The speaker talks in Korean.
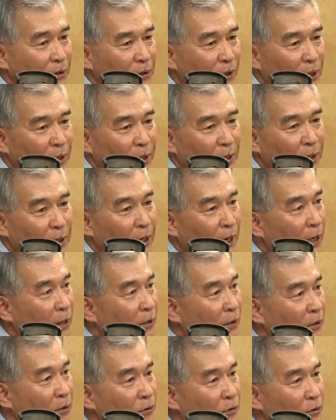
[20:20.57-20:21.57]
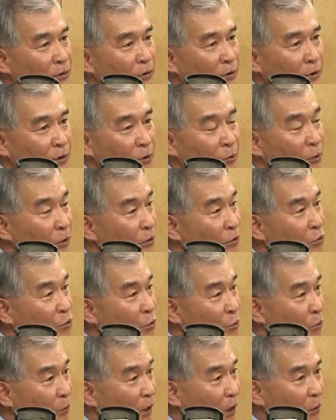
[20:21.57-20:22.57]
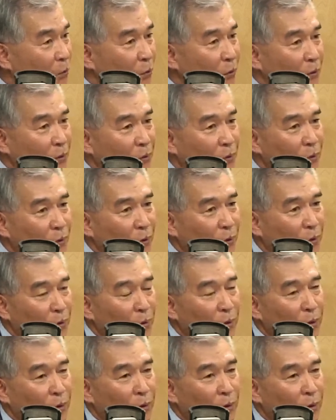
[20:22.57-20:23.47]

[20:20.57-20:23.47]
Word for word: 다양한 안건 처리를 위해서 준비하고 있고요.